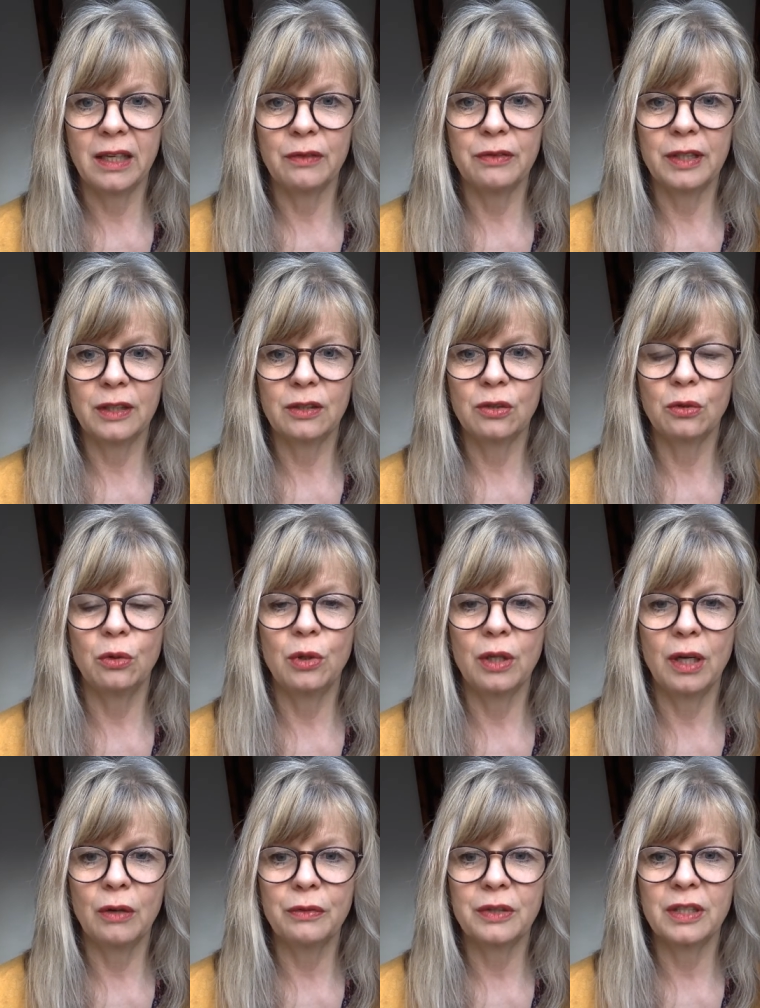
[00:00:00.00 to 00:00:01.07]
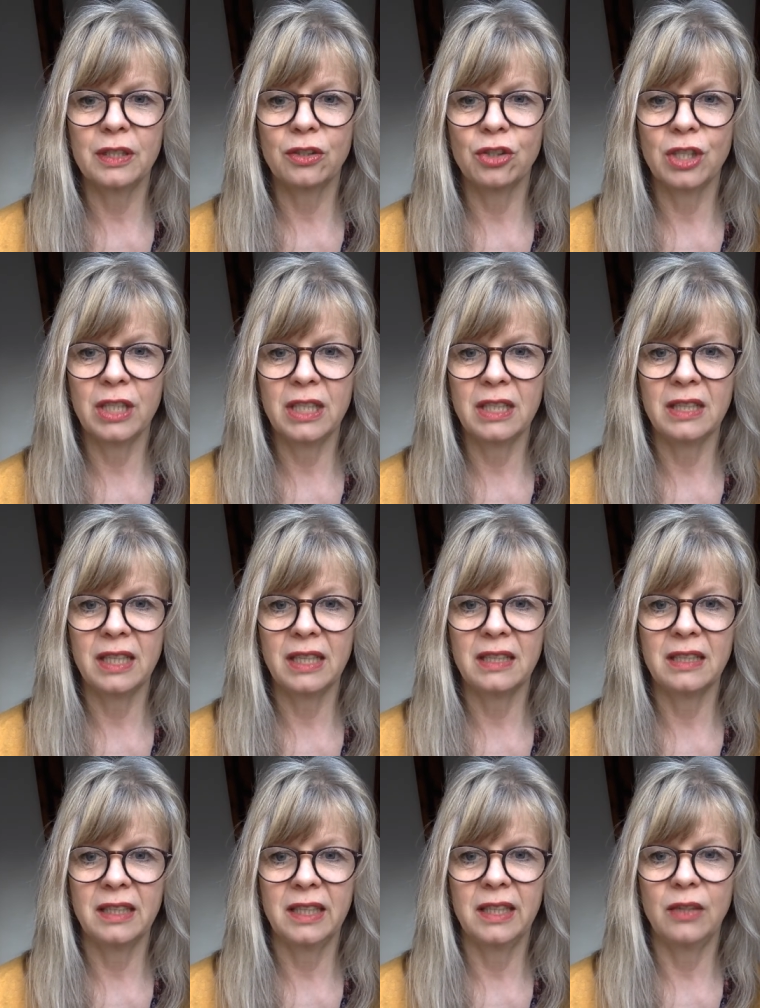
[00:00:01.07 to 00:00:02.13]
Reflexion auf das
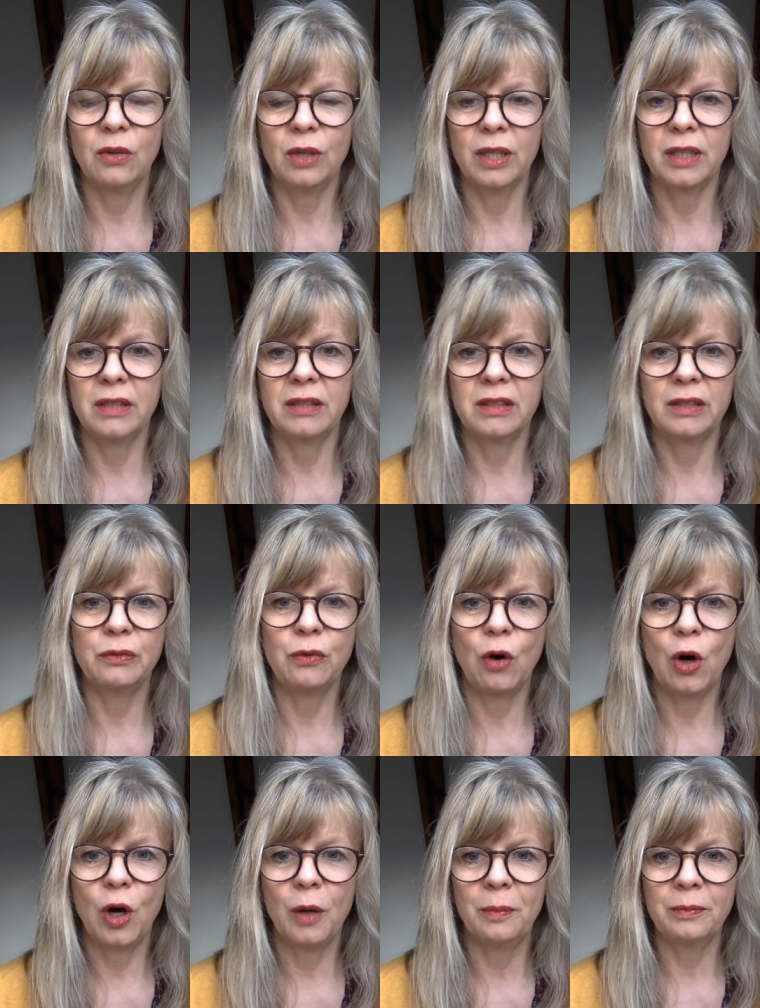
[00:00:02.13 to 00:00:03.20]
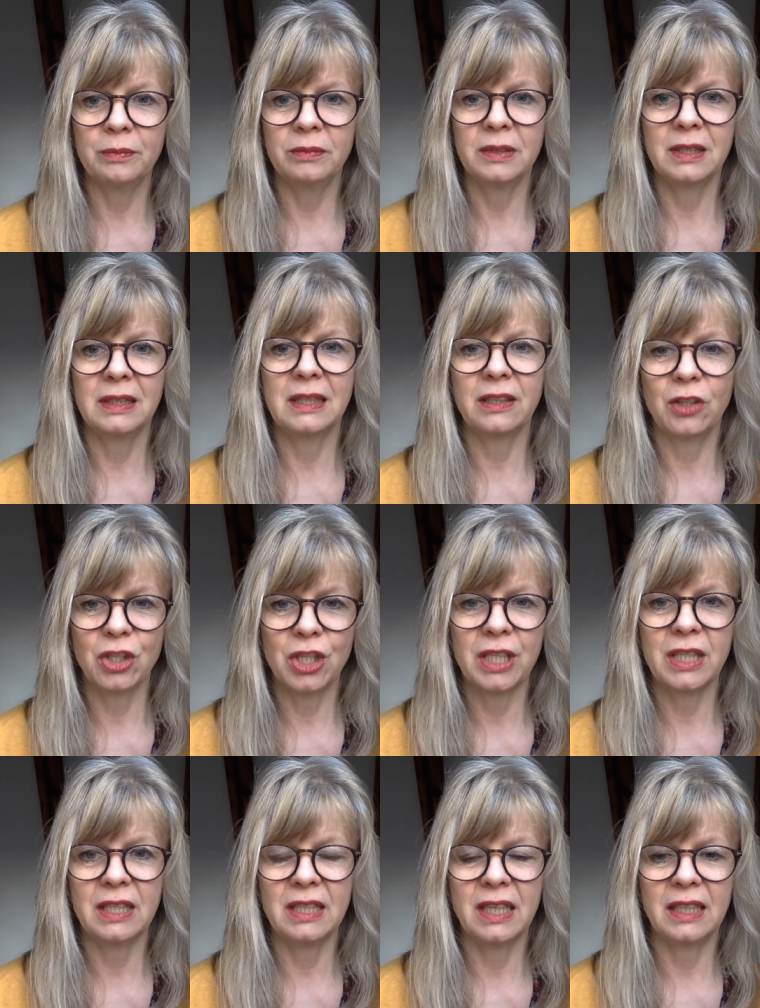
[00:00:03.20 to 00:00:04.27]
Geschichtenerzählen oder die Form des
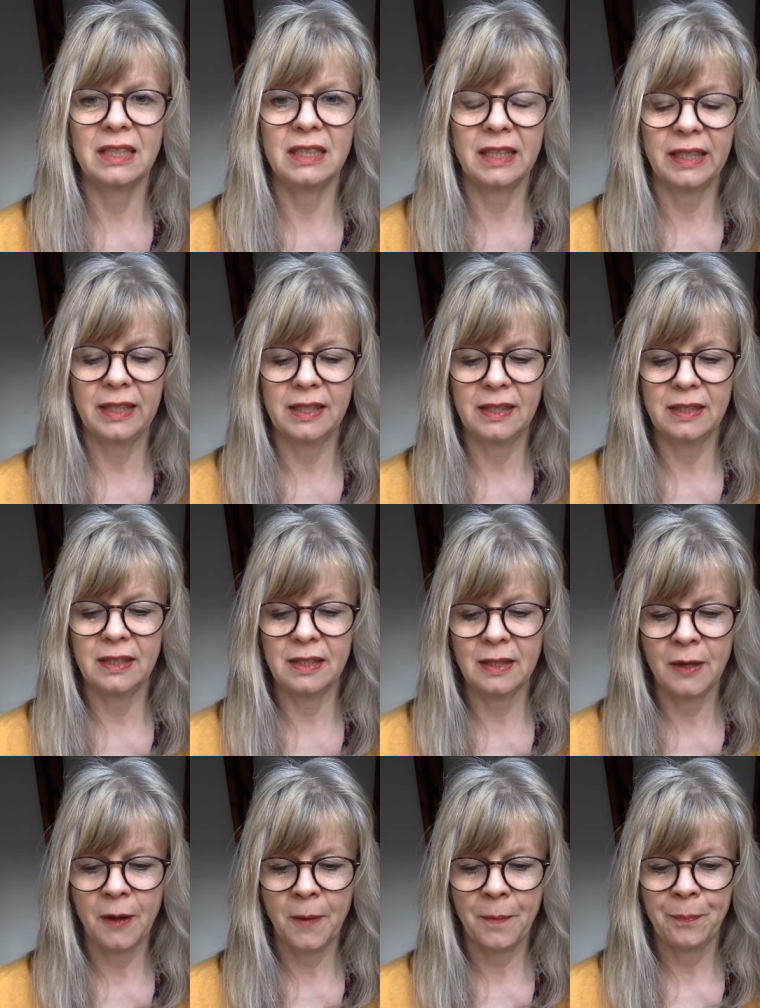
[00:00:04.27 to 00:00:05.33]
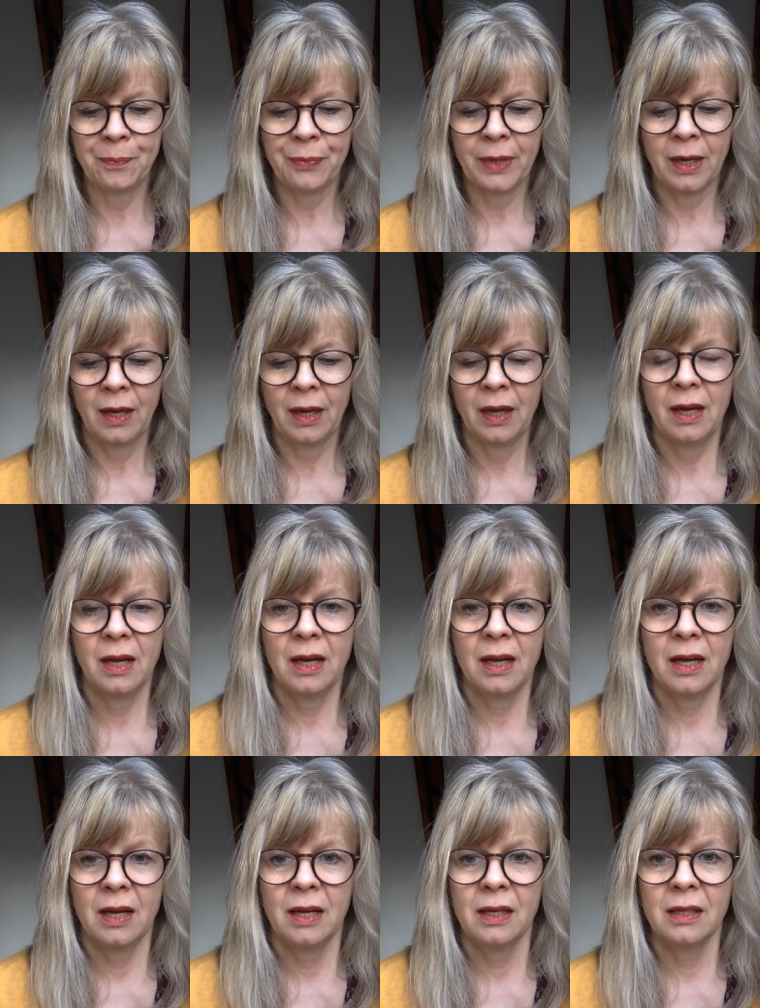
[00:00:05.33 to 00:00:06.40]
Geschichtenerzählens.
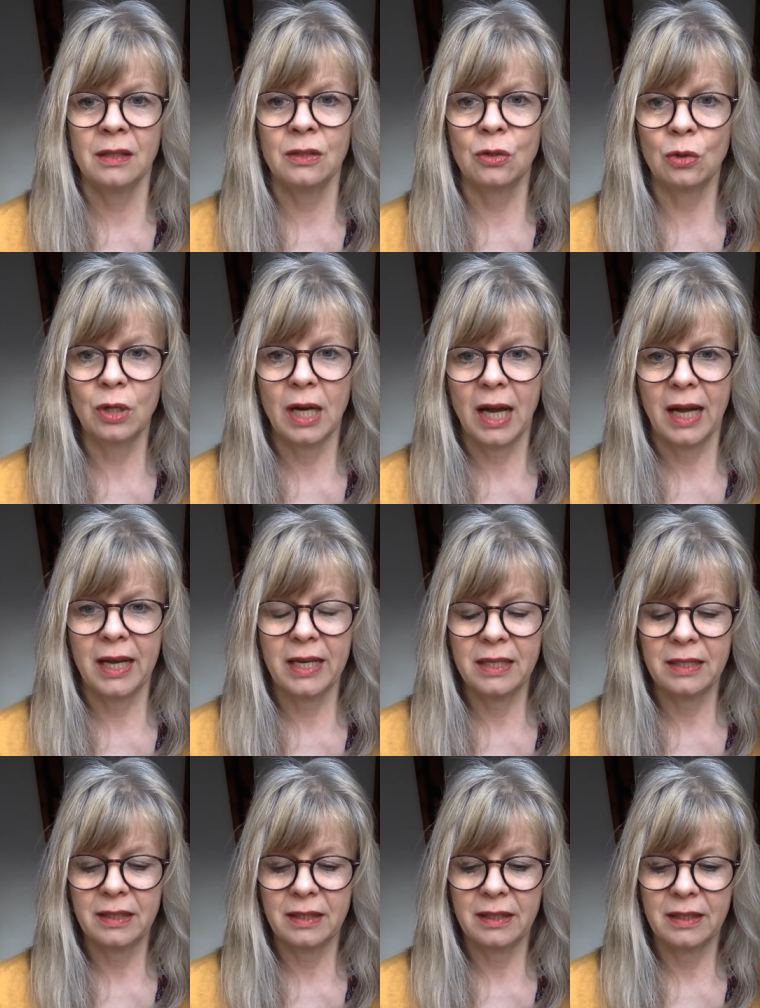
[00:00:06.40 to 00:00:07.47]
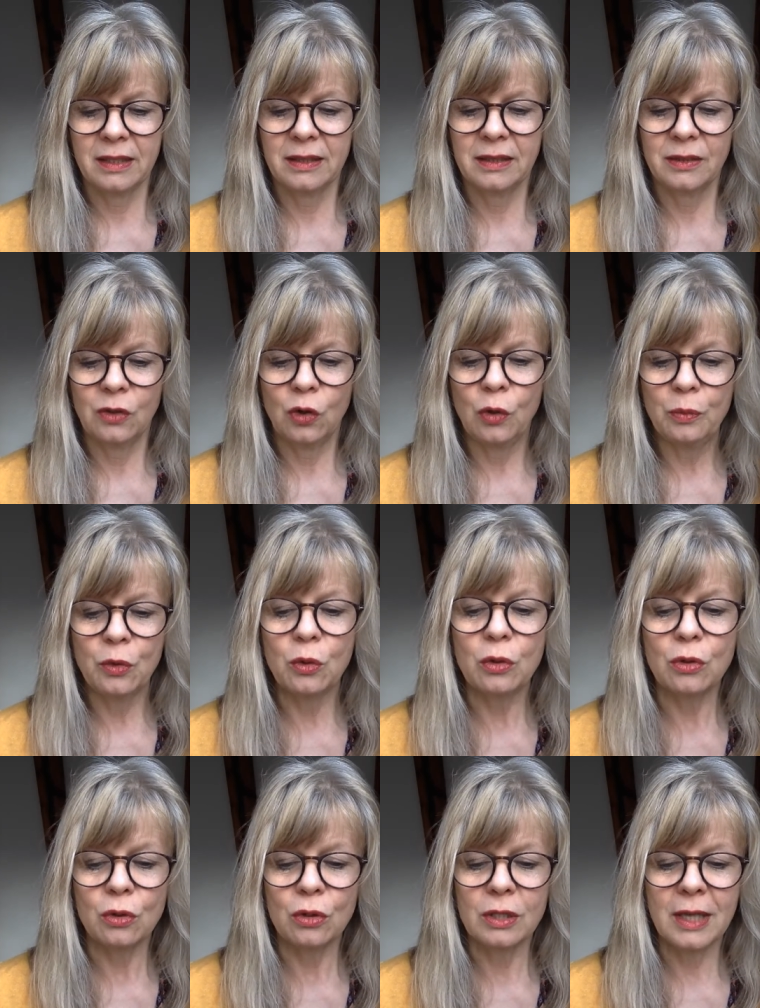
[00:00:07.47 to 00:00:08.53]
Zugleich, um
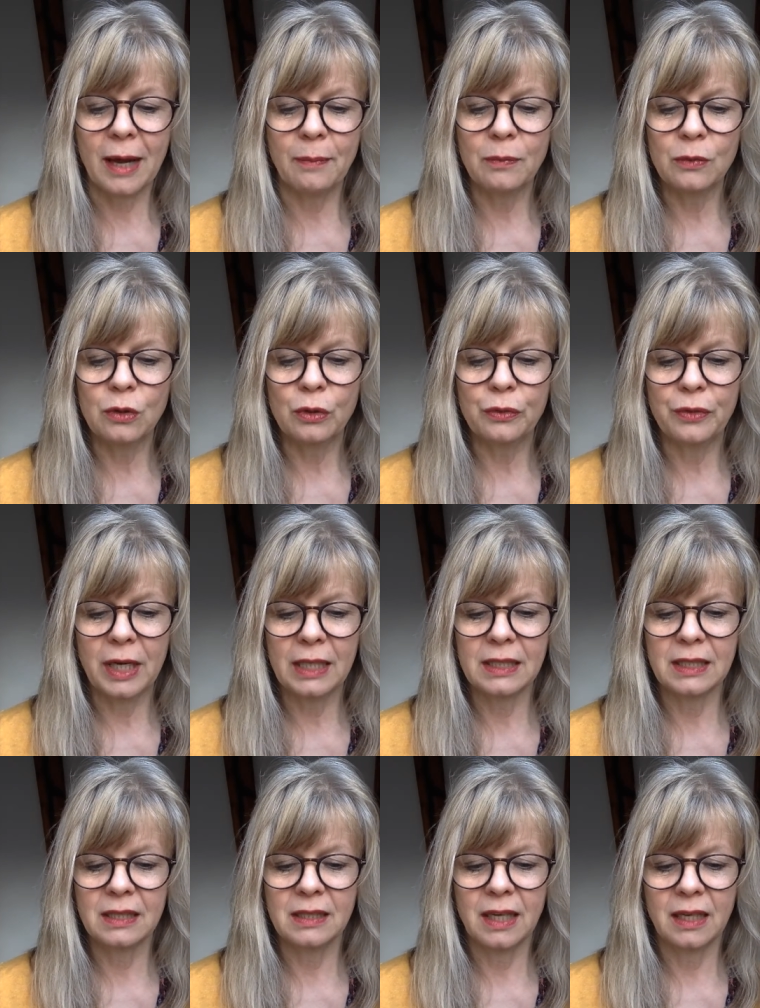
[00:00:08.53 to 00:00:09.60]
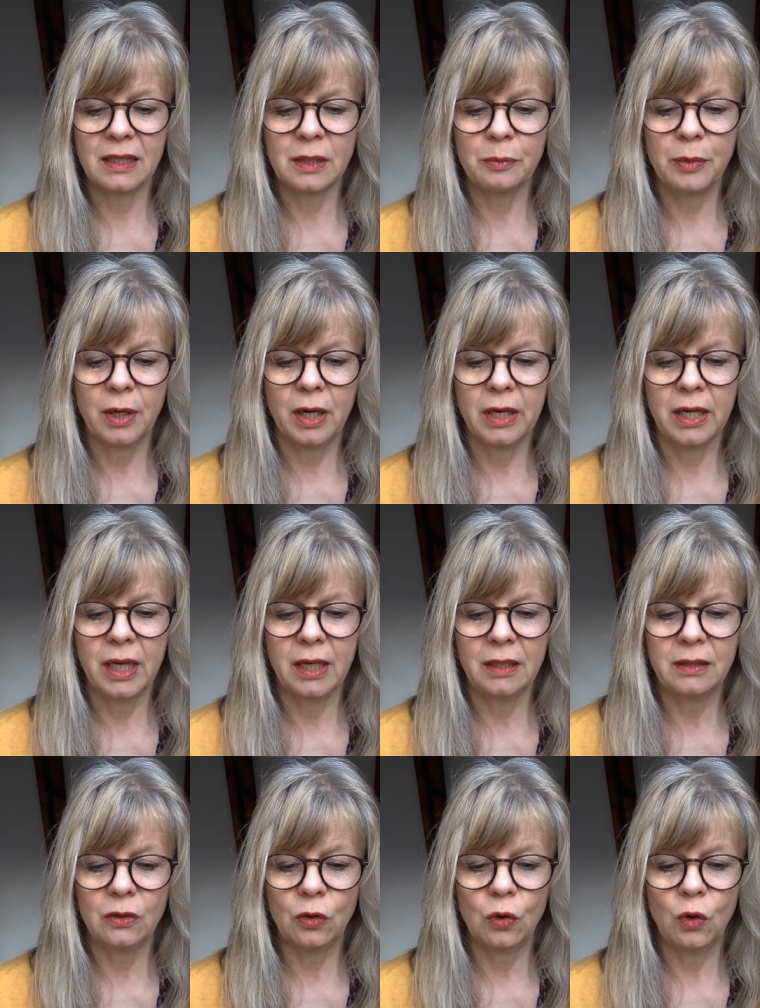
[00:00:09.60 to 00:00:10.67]
nun zusammenzufassen, sagte Bernard,